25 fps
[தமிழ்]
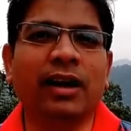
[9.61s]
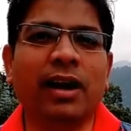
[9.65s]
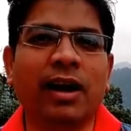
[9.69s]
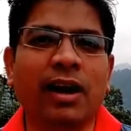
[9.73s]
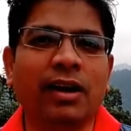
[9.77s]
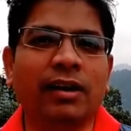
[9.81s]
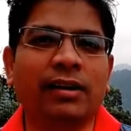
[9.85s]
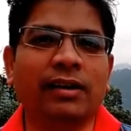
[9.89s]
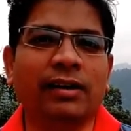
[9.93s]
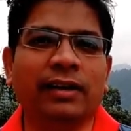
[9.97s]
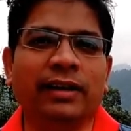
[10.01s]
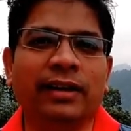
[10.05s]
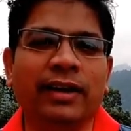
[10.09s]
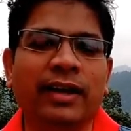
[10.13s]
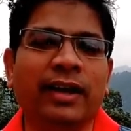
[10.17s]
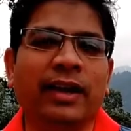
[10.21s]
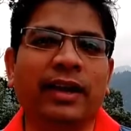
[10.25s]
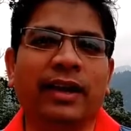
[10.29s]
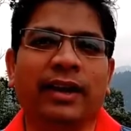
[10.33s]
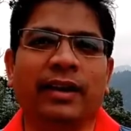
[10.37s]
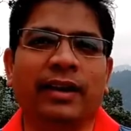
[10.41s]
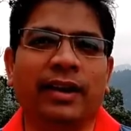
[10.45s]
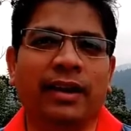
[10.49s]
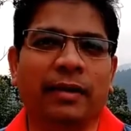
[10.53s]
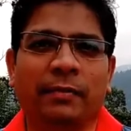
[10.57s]
நாலு டி
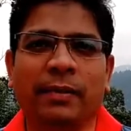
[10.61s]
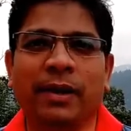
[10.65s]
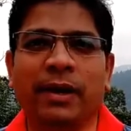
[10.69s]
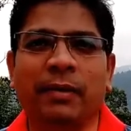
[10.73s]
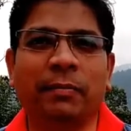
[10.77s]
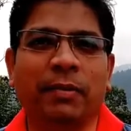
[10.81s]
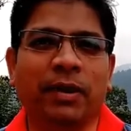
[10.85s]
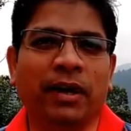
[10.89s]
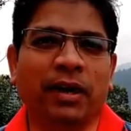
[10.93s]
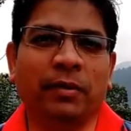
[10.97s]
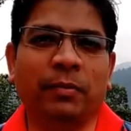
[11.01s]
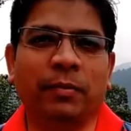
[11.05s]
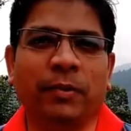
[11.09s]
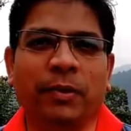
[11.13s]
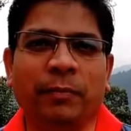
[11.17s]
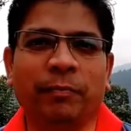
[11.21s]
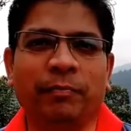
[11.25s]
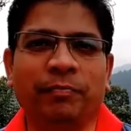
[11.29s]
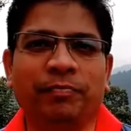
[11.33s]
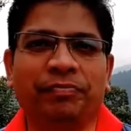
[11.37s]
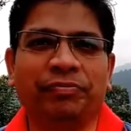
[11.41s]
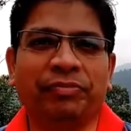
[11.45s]
என்ன அப்படின்னு பார்க்க போகிறோம்